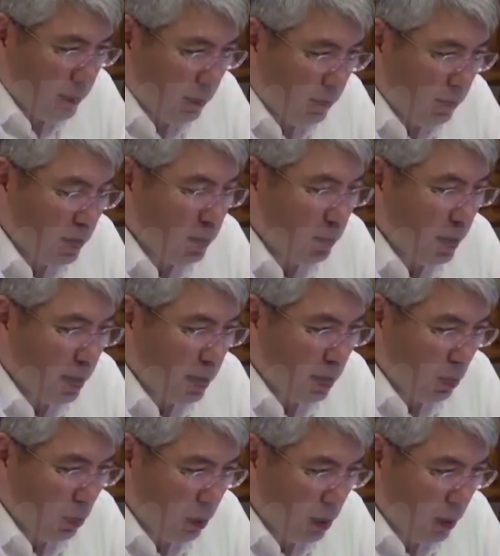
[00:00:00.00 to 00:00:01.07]
Там восьмая
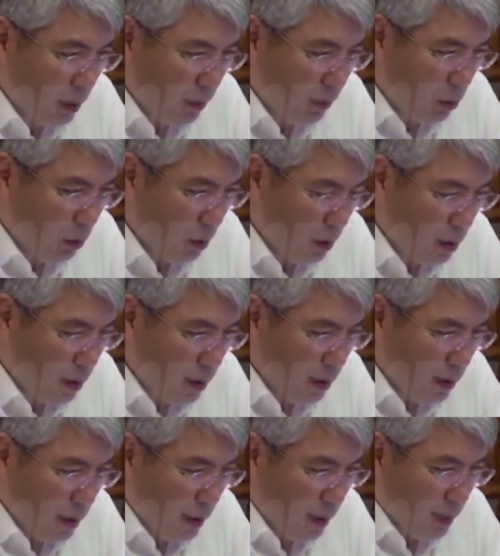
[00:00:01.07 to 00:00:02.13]
колония прям в городе
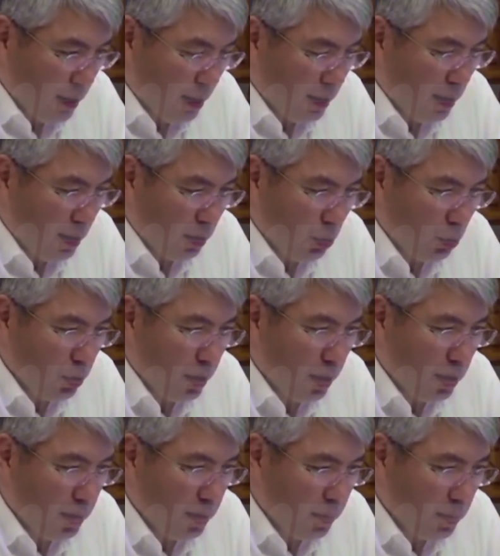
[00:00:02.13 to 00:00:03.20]
и так далее. Тоже
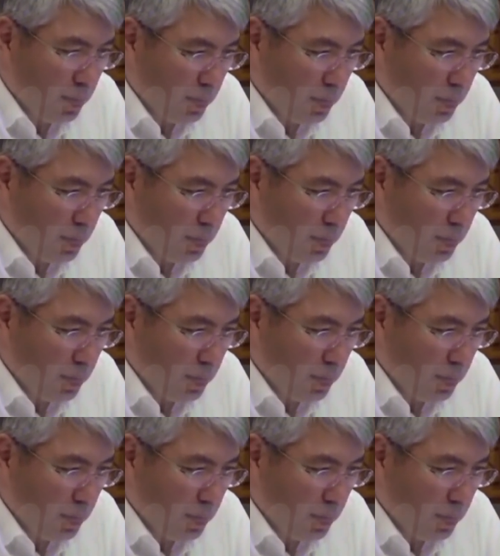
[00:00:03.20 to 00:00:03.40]
рядом